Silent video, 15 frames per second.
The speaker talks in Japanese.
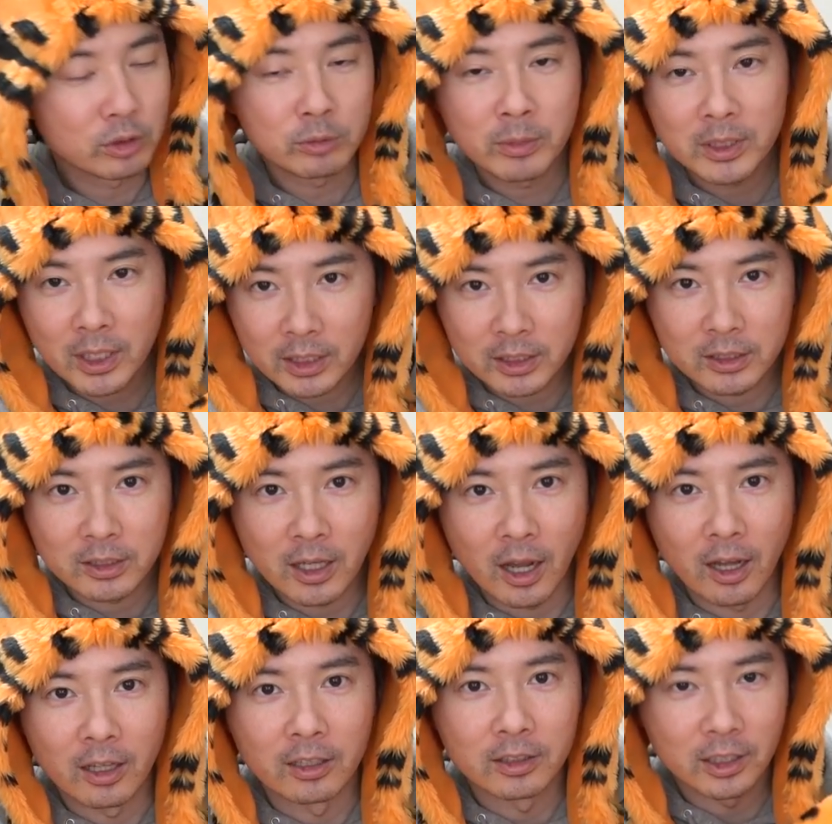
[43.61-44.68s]
ルーメタリック
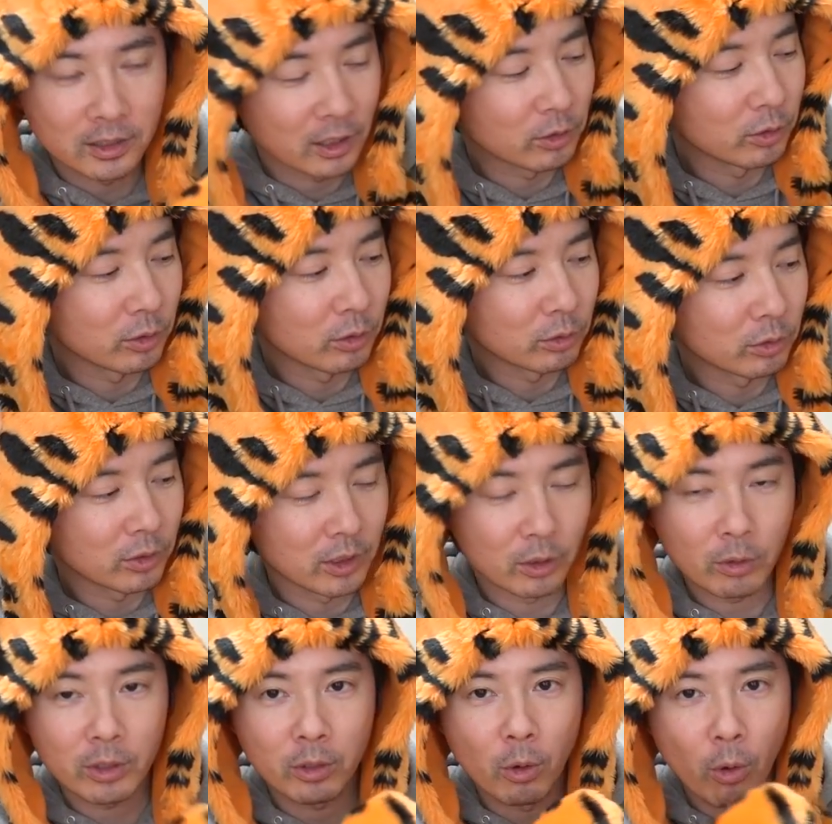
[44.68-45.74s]
が出たということで
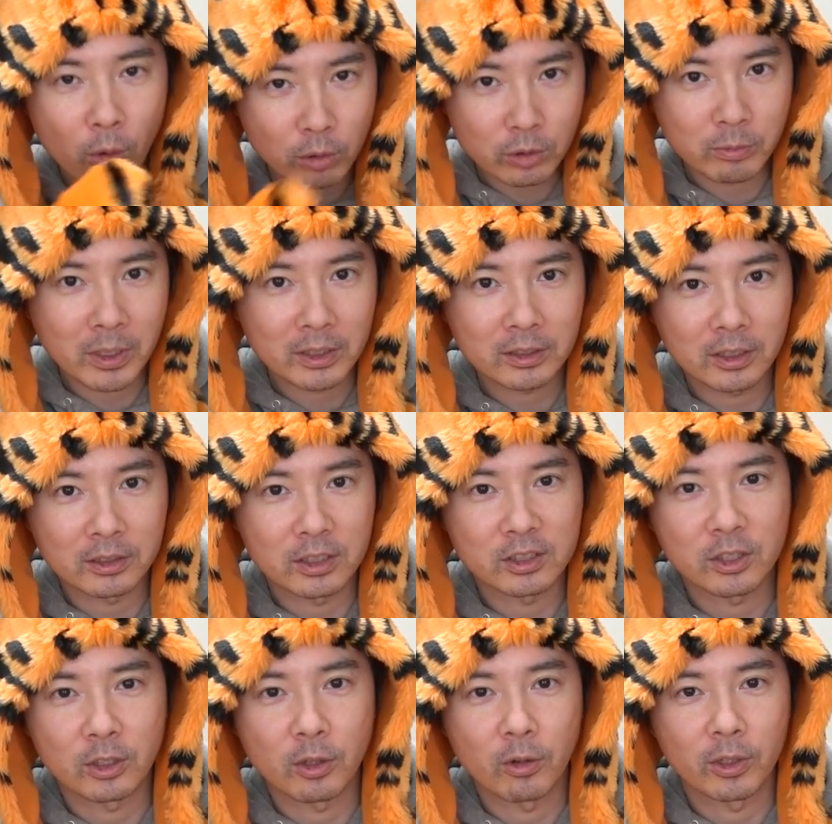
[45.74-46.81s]
これゴールドもあったんで
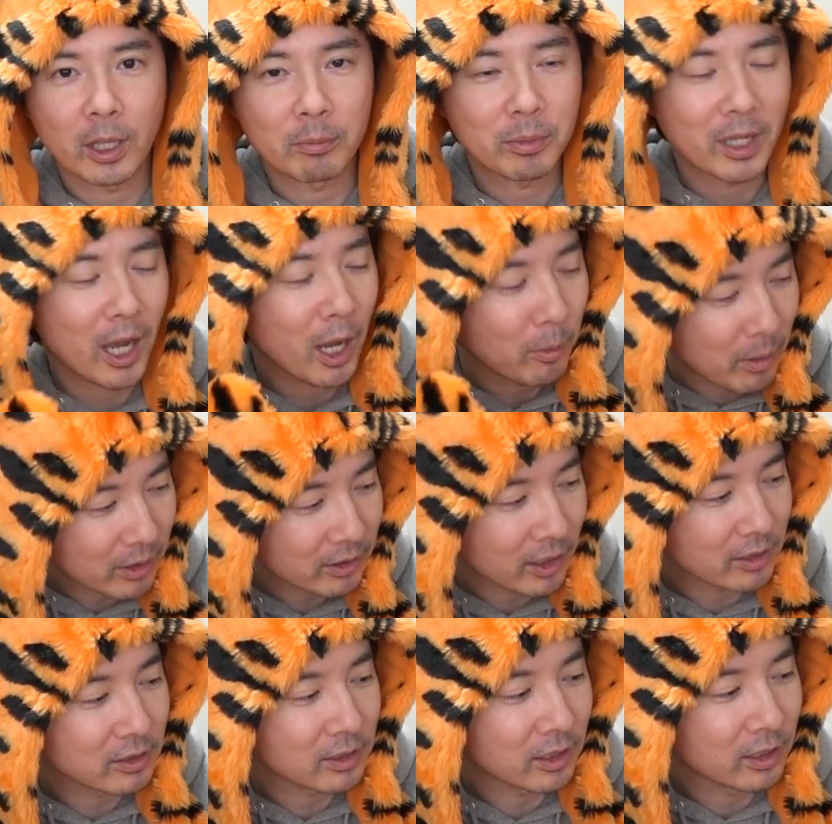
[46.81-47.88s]
すけどやっぱり
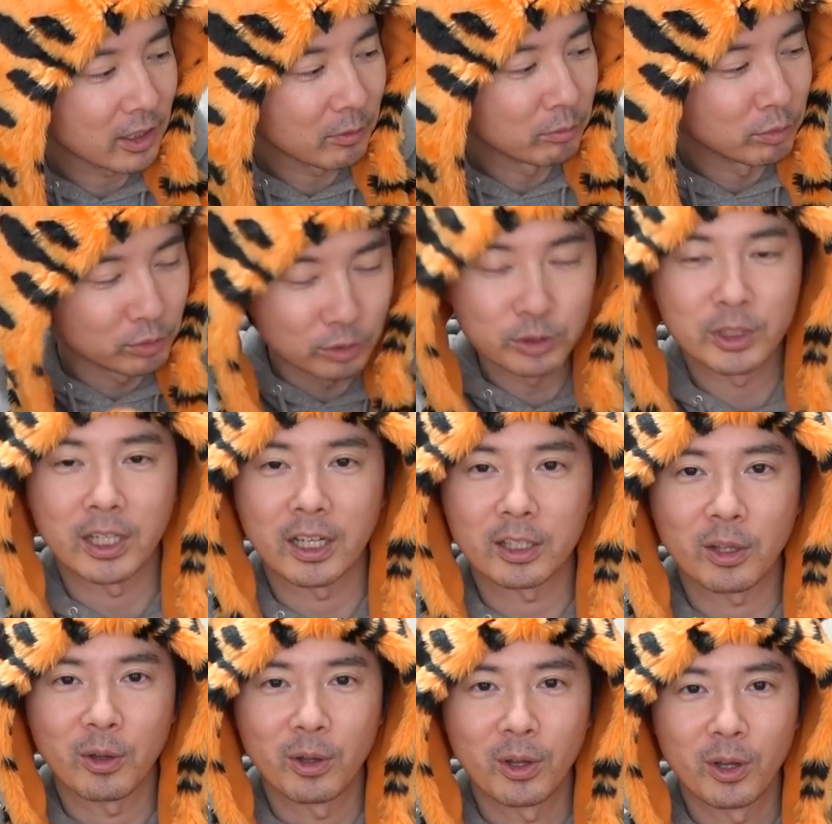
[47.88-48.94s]
アバンテって言ったらねブルーかな
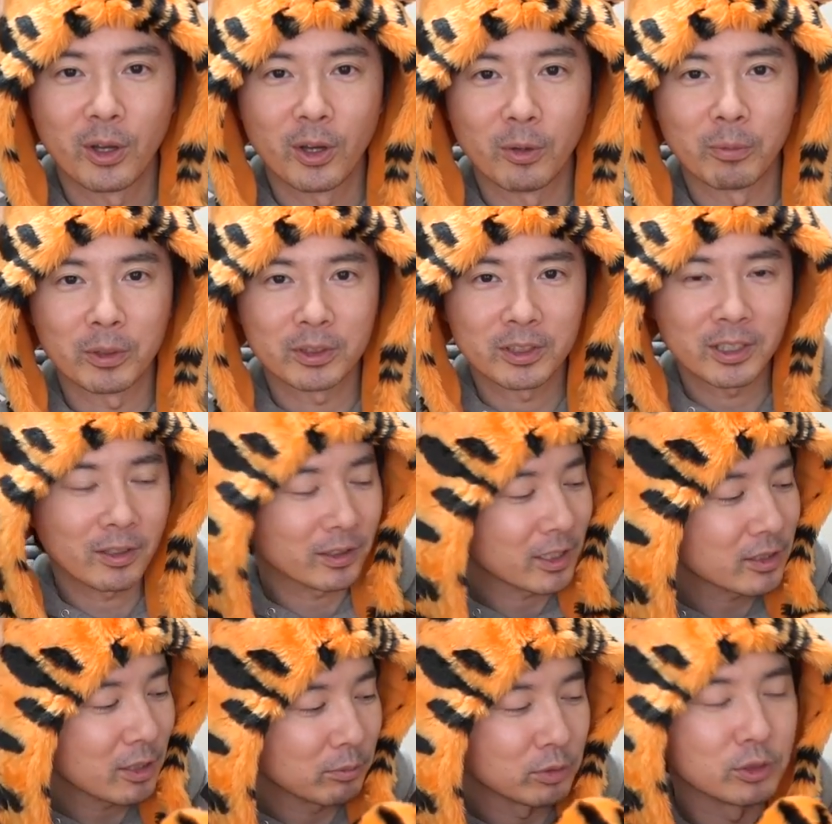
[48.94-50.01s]
と思って
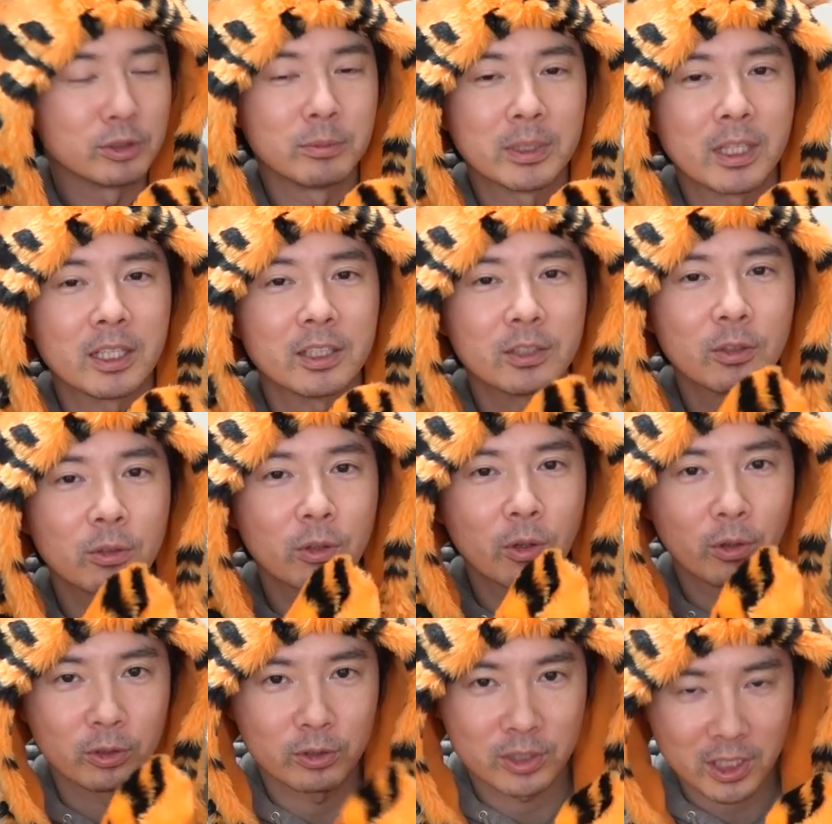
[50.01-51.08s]
私はブルーメタリックを
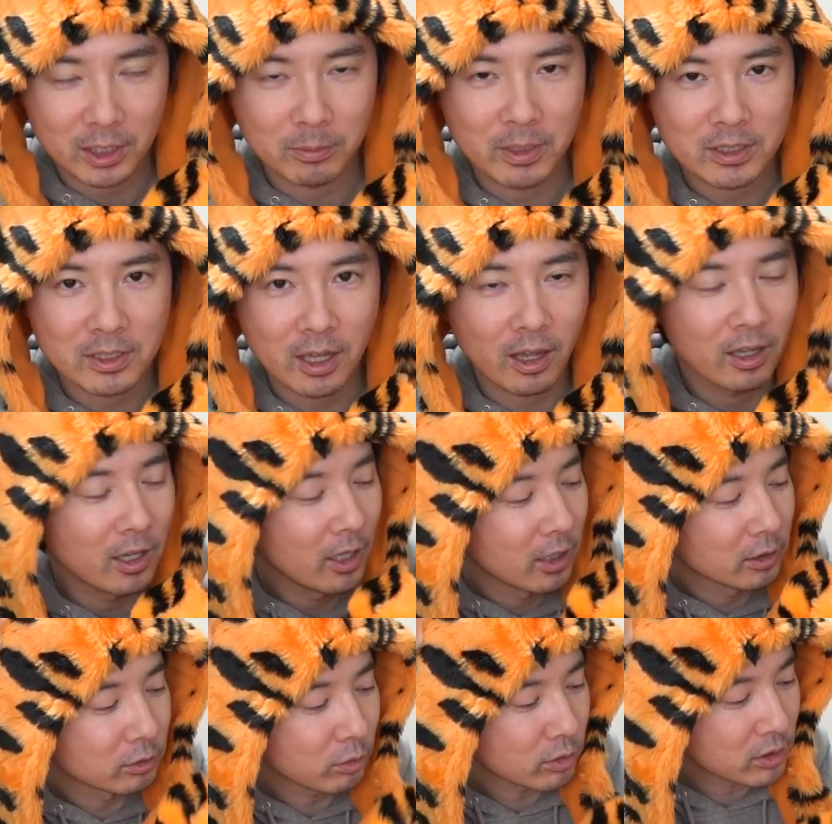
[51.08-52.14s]
購入してきました
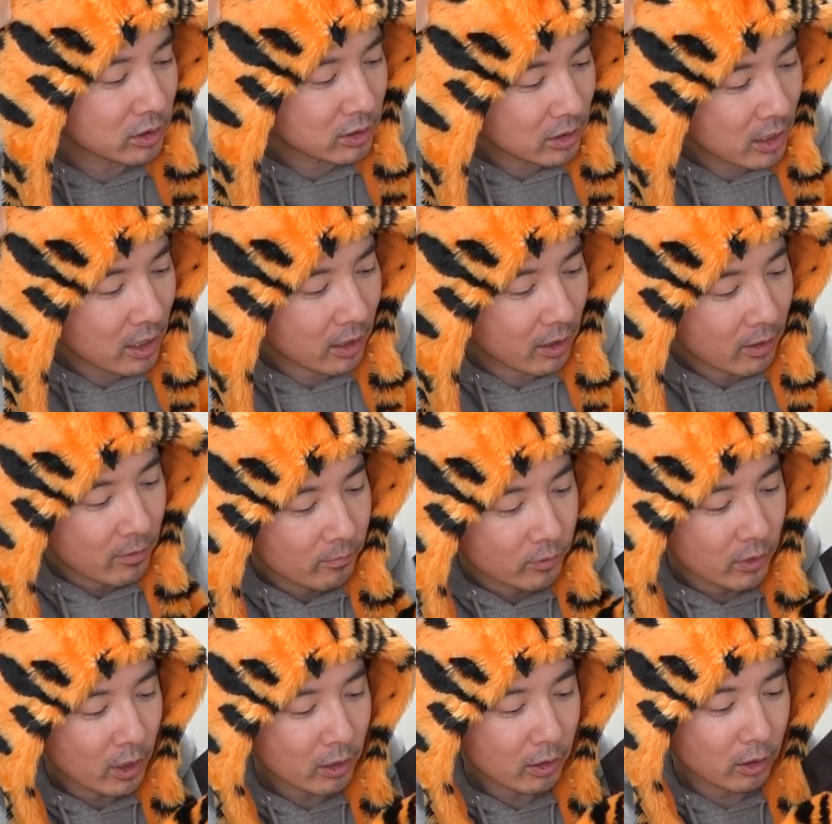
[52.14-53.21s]
そして
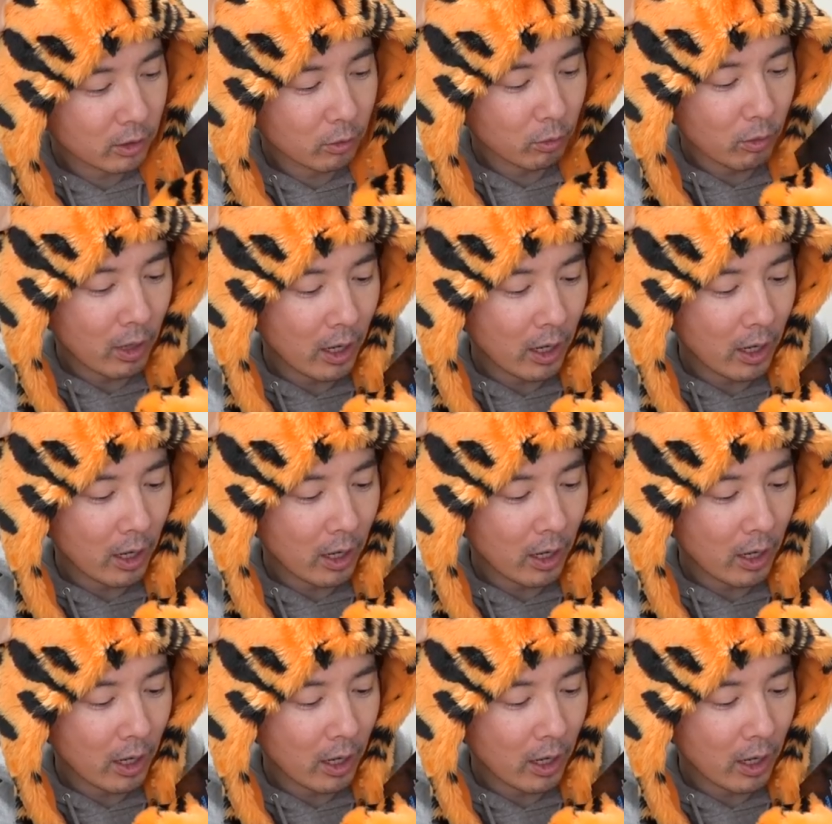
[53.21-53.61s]
なんかねこの